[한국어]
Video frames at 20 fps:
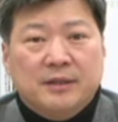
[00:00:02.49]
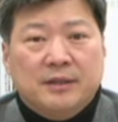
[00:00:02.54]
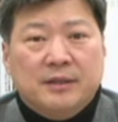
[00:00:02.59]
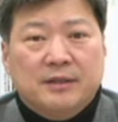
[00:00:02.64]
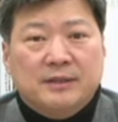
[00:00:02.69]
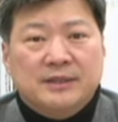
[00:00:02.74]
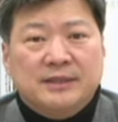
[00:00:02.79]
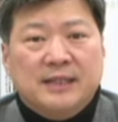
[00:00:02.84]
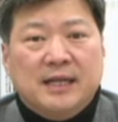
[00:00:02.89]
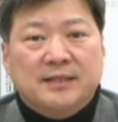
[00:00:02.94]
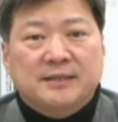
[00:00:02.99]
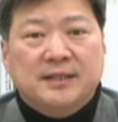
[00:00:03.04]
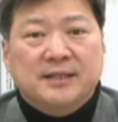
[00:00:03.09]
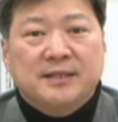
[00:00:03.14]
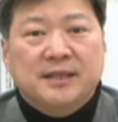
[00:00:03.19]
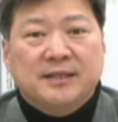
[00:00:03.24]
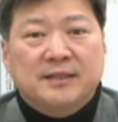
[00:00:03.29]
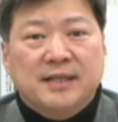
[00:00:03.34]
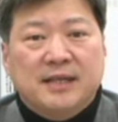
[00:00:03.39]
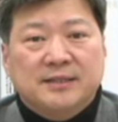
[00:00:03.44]
어,
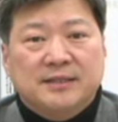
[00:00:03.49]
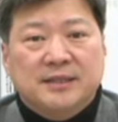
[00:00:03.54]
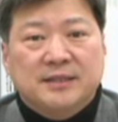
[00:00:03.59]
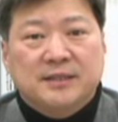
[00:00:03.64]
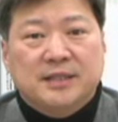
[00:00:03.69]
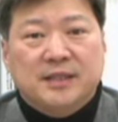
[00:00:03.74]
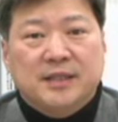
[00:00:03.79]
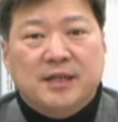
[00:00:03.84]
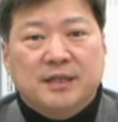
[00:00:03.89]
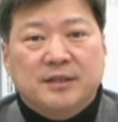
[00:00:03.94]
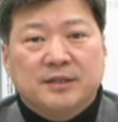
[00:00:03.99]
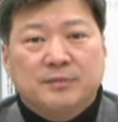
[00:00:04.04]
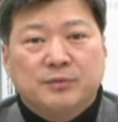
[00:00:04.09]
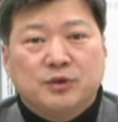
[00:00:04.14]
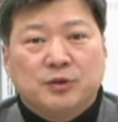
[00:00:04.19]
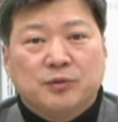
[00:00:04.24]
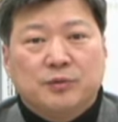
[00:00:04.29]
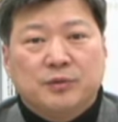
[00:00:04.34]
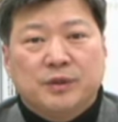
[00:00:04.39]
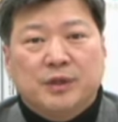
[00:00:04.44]
식약청 영양정책과
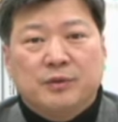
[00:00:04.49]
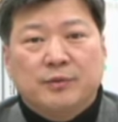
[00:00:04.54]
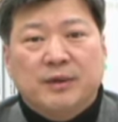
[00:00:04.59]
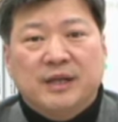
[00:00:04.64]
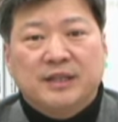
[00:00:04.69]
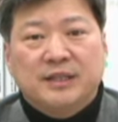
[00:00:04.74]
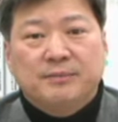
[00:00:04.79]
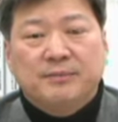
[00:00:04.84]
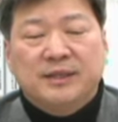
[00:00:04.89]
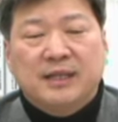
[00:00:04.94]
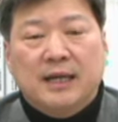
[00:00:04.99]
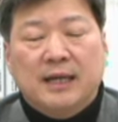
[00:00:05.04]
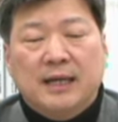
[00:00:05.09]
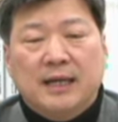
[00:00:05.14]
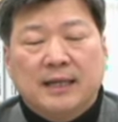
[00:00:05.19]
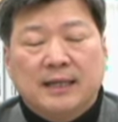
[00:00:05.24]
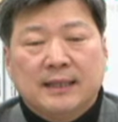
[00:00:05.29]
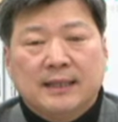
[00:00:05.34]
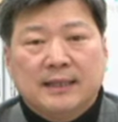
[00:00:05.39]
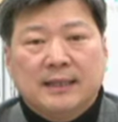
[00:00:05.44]
김종욱 연구관입니다.
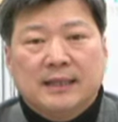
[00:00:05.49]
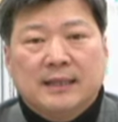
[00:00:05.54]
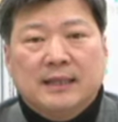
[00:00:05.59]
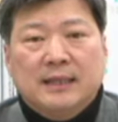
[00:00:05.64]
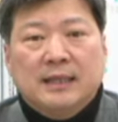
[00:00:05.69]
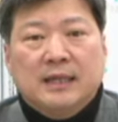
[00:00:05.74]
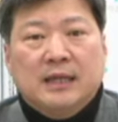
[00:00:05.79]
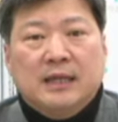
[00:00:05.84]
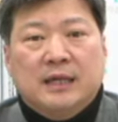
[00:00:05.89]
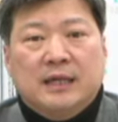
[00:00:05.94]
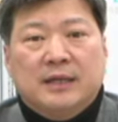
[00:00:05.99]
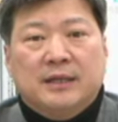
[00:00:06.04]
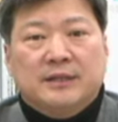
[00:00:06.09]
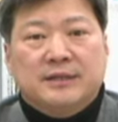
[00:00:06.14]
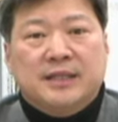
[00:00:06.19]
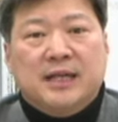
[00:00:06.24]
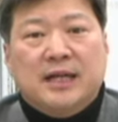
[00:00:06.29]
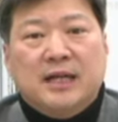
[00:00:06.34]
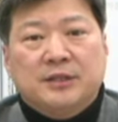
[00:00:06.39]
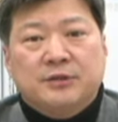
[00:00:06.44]
어,
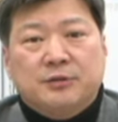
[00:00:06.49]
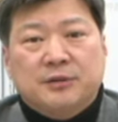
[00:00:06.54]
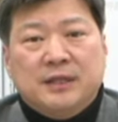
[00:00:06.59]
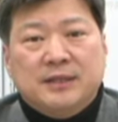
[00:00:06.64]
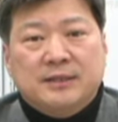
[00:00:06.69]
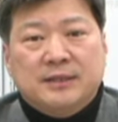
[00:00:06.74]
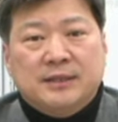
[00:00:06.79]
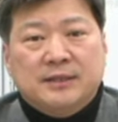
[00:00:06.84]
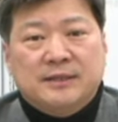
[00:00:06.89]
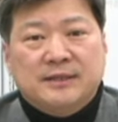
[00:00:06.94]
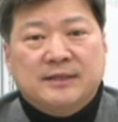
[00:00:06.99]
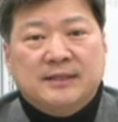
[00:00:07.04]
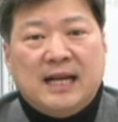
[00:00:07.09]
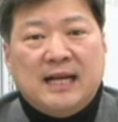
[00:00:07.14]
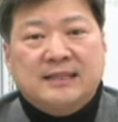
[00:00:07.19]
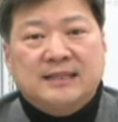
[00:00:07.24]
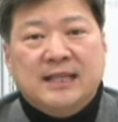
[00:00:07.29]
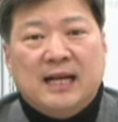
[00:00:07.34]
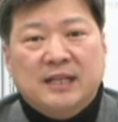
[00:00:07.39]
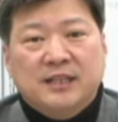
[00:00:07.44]
생활 속에서
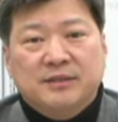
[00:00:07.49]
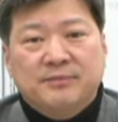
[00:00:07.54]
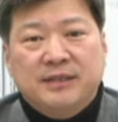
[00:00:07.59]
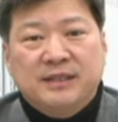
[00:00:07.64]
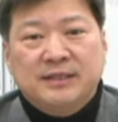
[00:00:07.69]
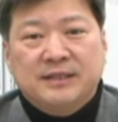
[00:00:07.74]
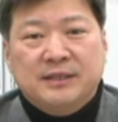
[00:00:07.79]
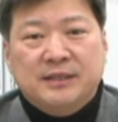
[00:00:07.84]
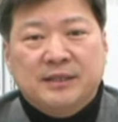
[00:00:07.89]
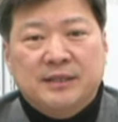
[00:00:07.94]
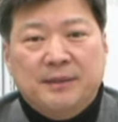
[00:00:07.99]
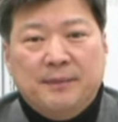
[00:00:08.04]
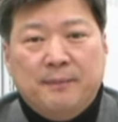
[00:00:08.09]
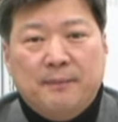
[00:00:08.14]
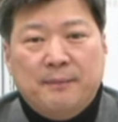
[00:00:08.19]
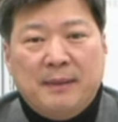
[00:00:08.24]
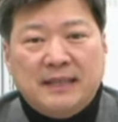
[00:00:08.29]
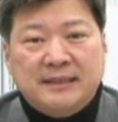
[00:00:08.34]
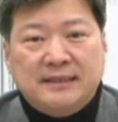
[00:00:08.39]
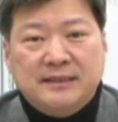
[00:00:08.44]
짜지 않으면서
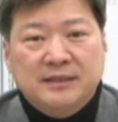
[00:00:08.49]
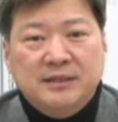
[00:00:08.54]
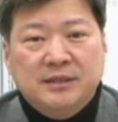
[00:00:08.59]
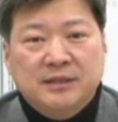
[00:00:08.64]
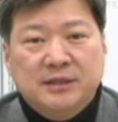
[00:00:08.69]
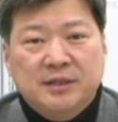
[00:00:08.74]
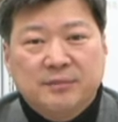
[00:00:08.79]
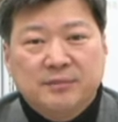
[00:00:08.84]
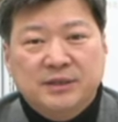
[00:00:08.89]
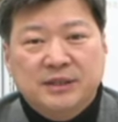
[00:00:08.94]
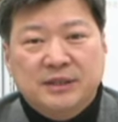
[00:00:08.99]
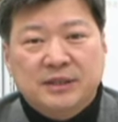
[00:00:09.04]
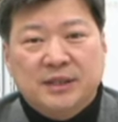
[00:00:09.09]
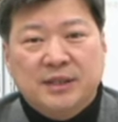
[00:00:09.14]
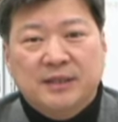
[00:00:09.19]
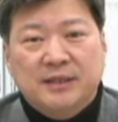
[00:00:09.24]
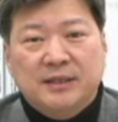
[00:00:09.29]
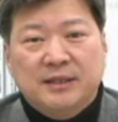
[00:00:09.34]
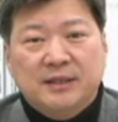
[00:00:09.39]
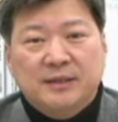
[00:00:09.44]
맛있는
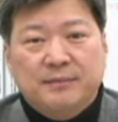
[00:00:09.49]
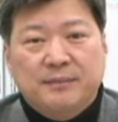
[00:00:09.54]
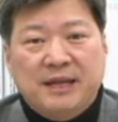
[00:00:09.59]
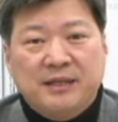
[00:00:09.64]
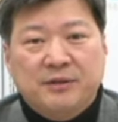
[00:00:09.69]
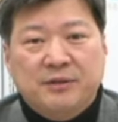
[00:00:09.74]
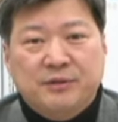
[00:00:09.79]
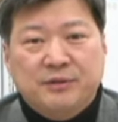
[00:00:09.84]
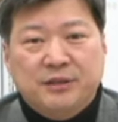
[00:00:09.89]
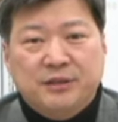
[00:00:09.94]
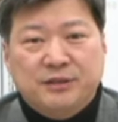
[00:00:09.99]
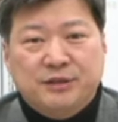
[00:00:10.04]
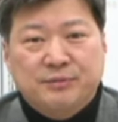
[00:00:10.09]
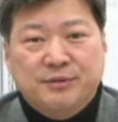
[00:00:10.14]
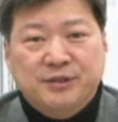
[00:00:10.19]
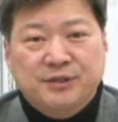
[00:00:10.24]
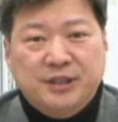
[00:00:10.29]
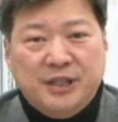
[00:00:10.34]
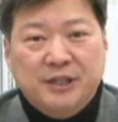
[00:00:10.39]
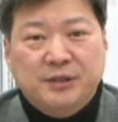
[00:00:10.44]
음식을 만들 수
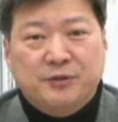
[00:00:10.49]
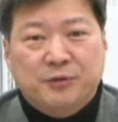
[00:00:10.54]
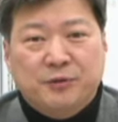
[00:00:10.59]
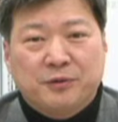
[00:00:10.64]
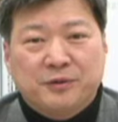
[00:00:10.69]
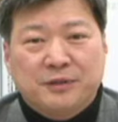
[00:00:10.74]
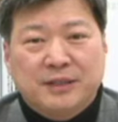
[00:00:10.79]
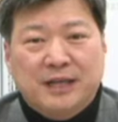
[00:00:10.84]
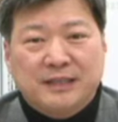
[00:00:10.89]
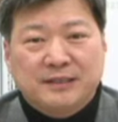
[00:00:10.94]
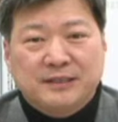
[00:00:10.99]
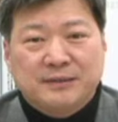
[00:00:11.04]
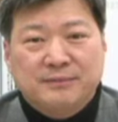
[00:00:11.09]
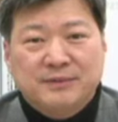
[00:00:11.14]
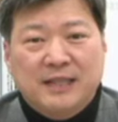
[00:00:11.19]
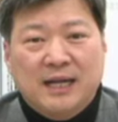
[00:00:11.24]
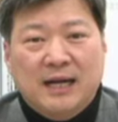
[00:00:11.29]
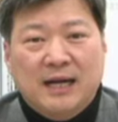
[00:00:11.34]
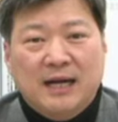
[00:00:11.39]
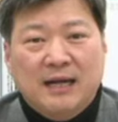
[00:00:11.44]
있으면 제일 좋을 것
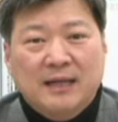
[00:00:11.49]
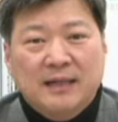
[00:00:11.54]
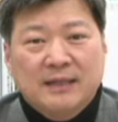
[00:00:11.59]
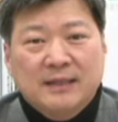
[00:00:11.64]
같습니다.